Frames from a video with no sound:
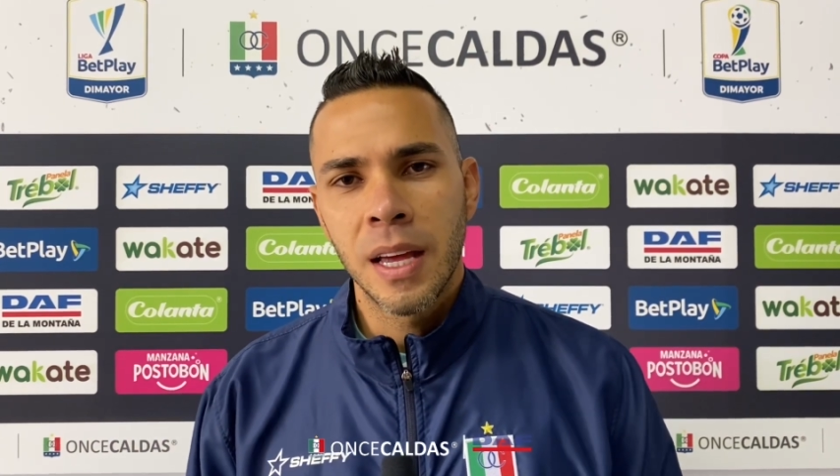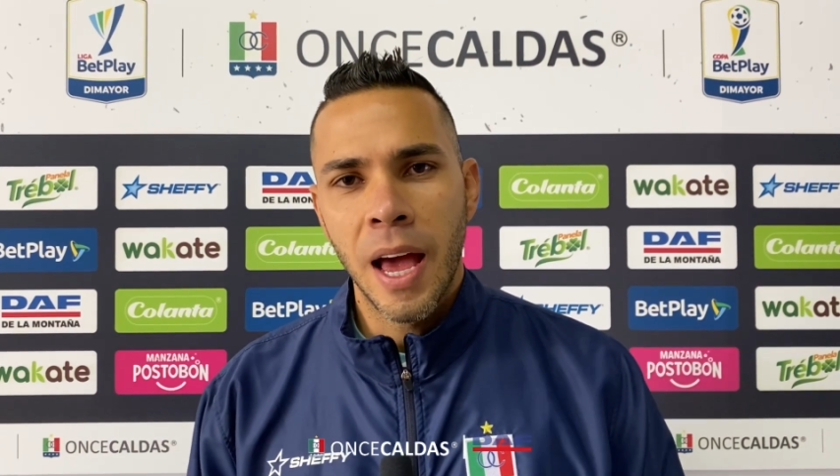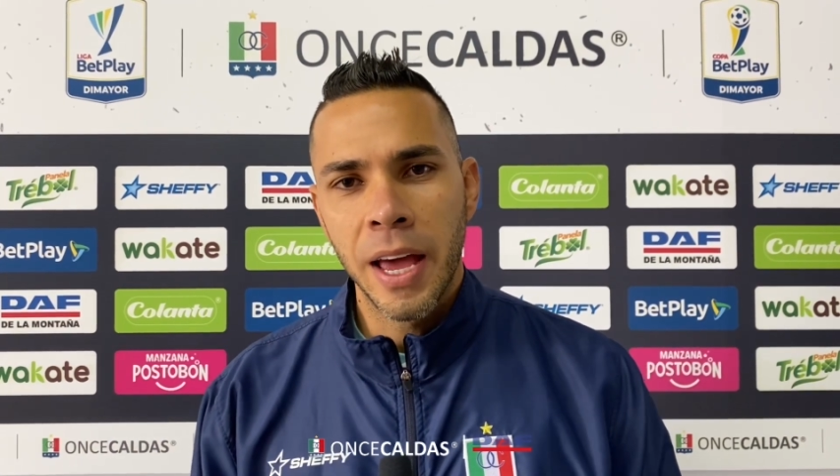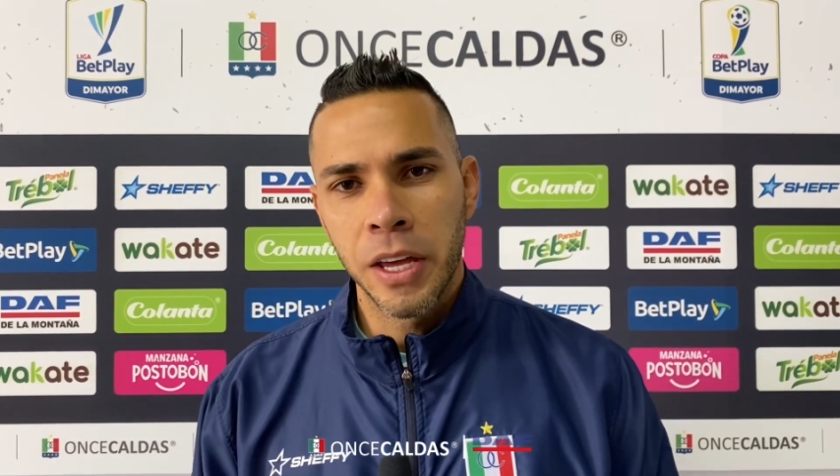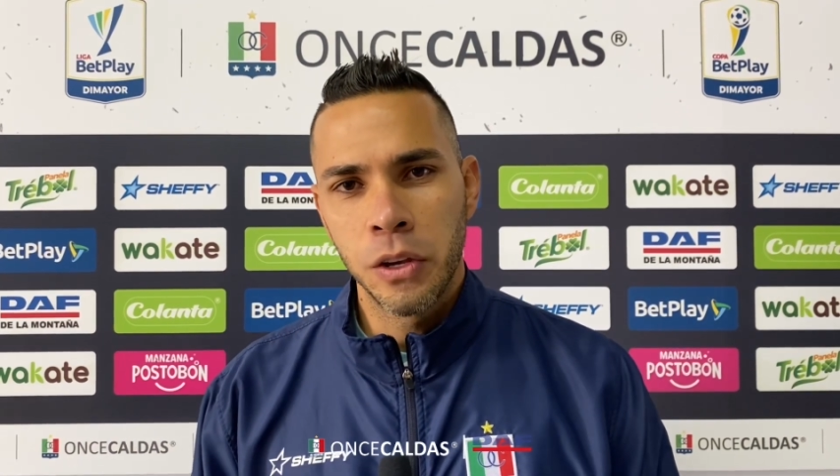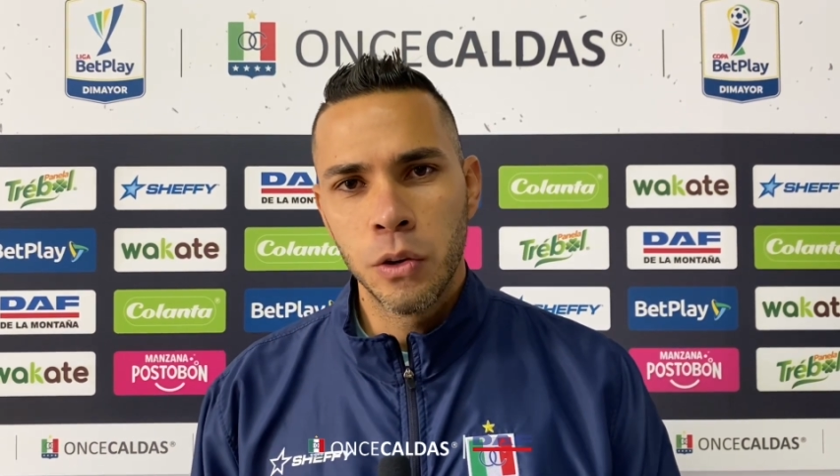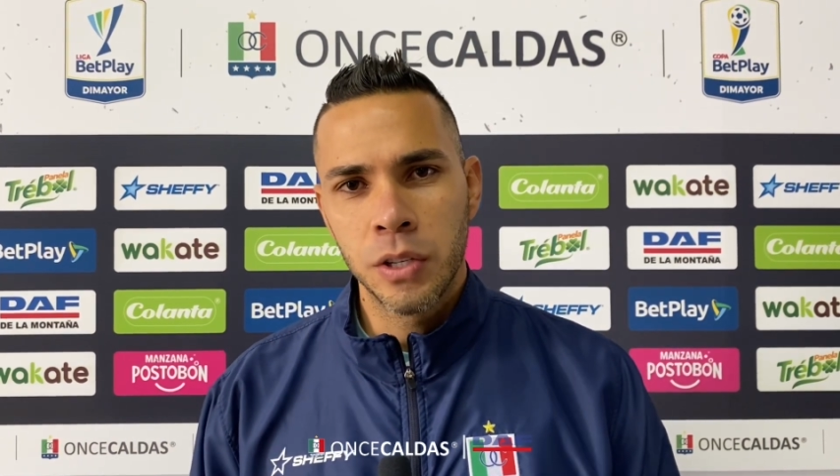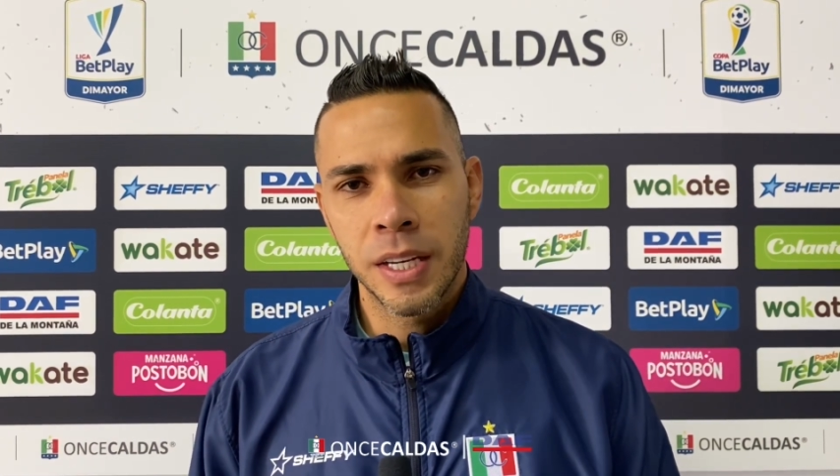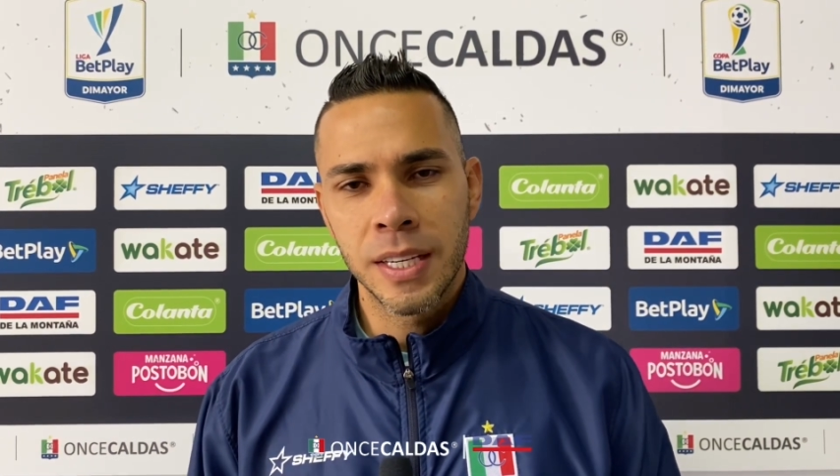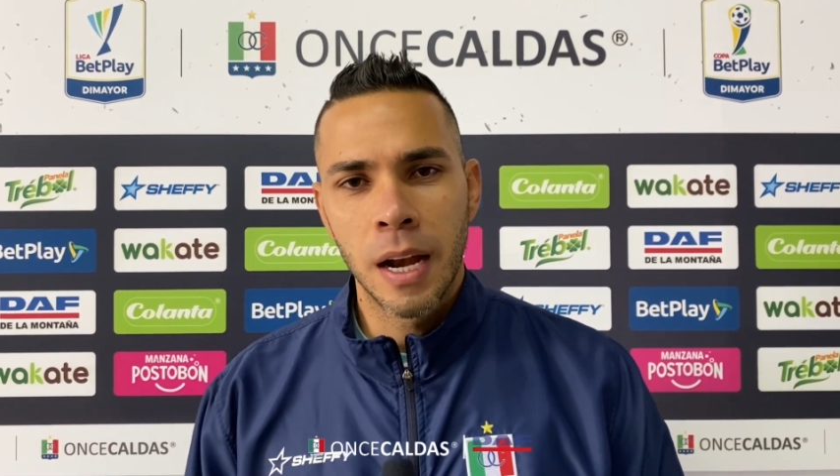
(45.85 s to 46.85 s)
a
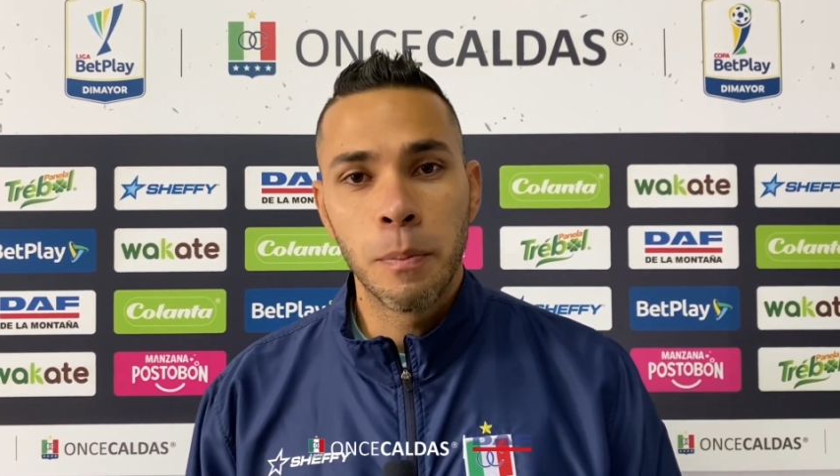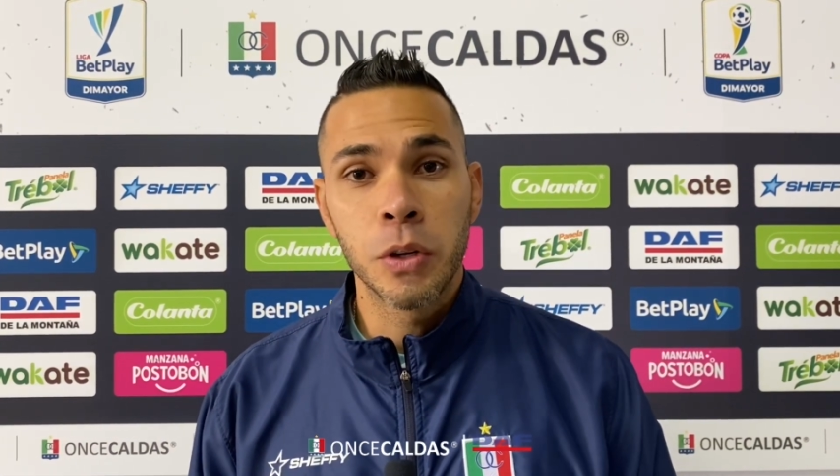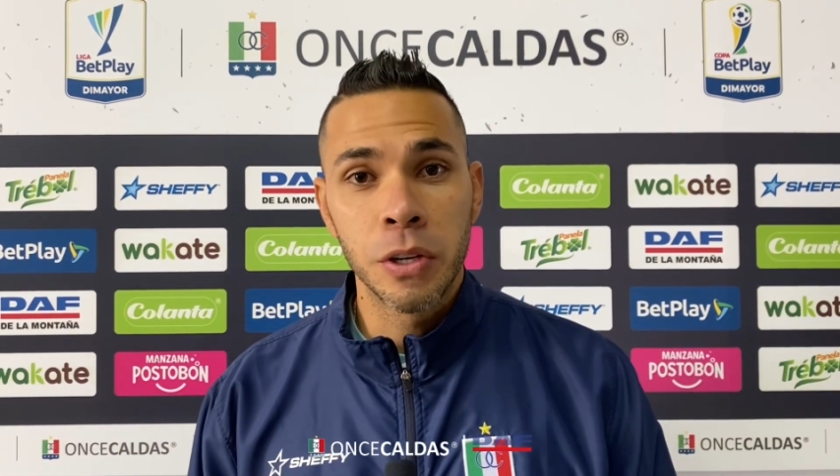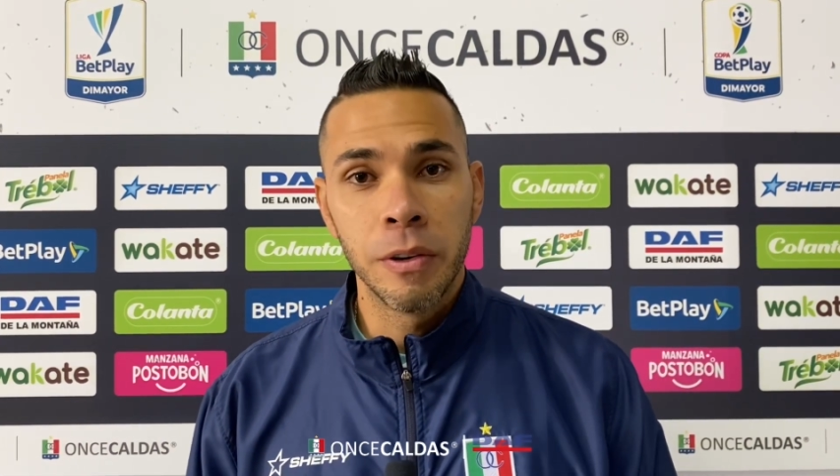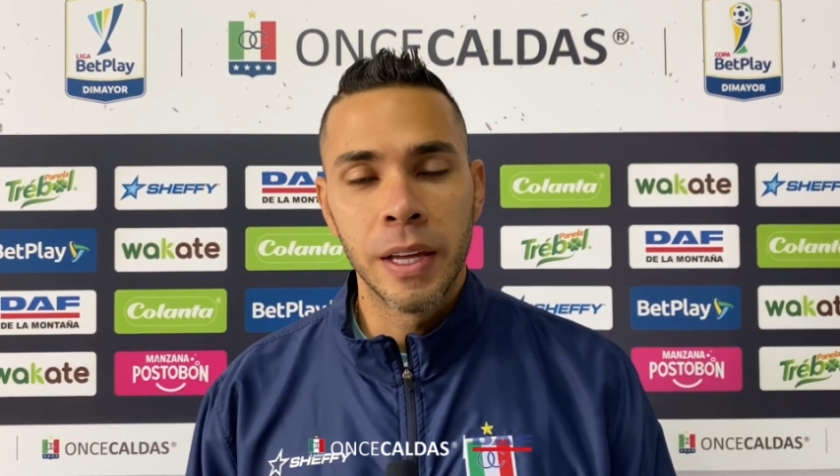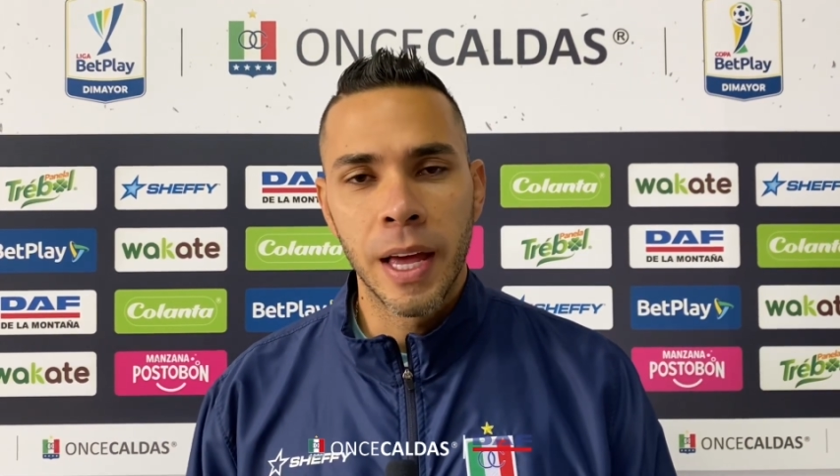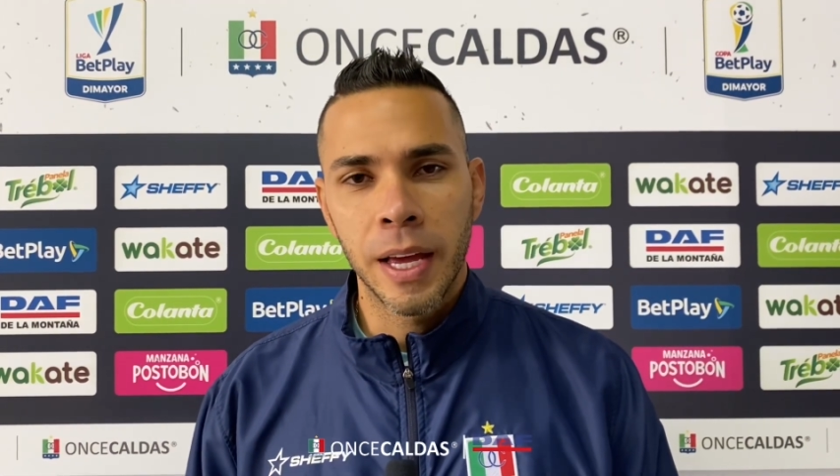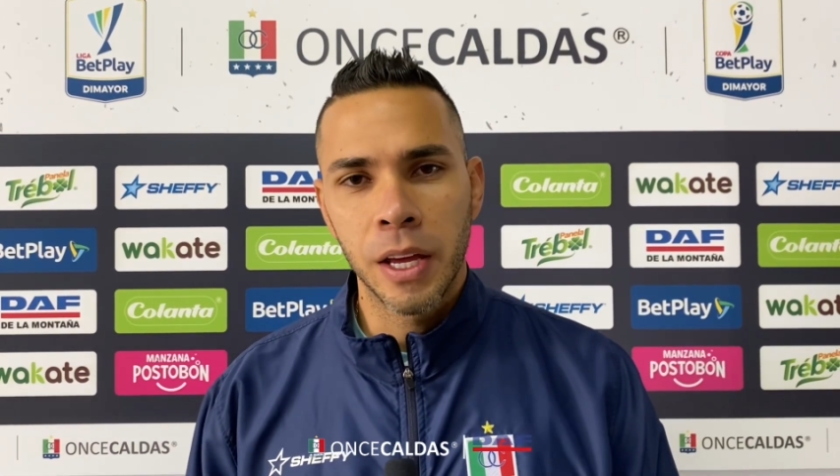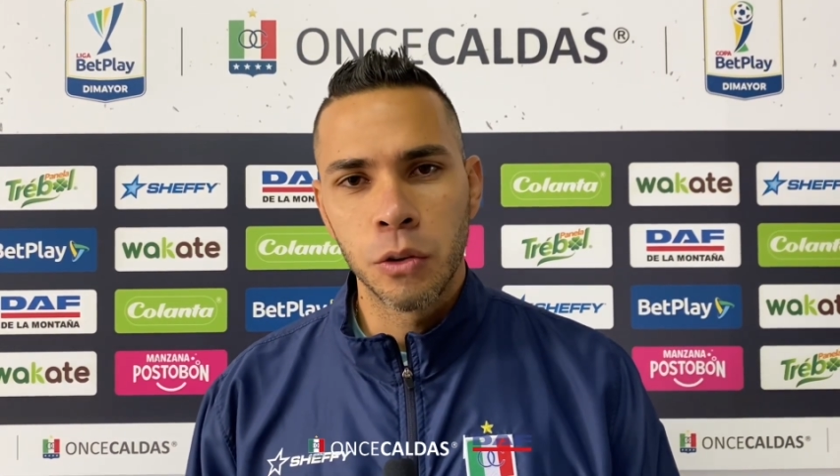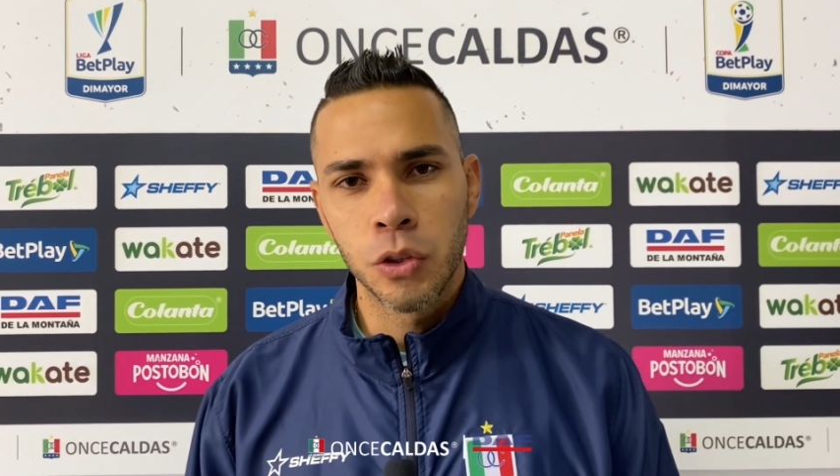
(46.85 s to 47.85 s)
ellos quizá la posibilidad de
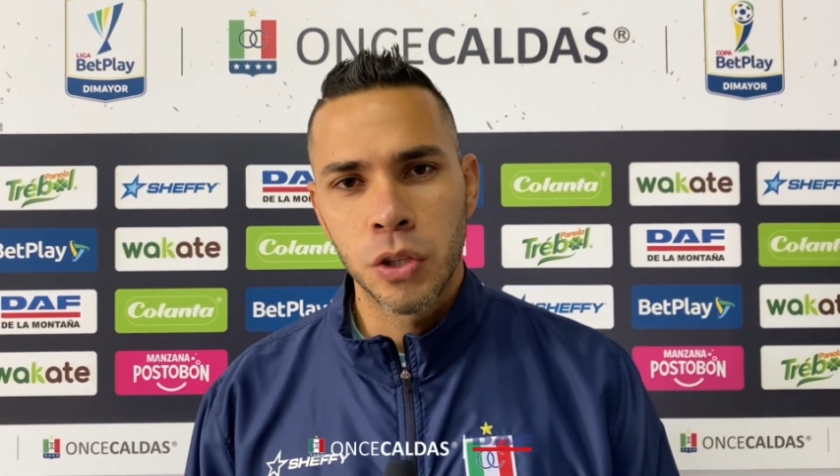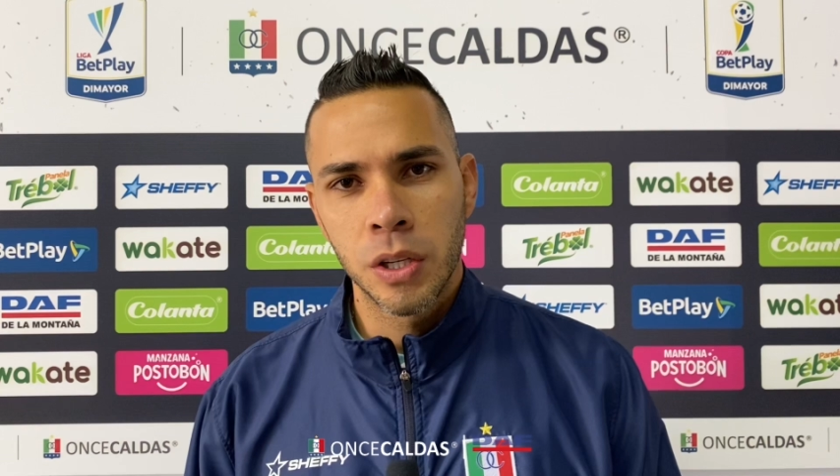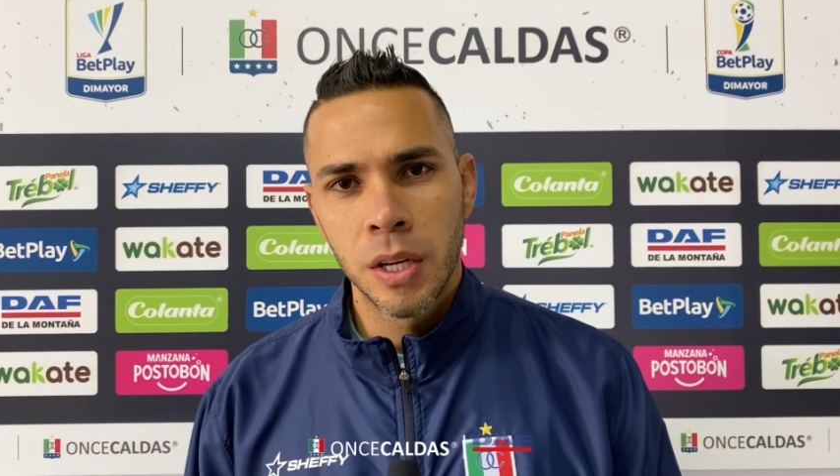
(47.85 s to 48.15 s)
que nos,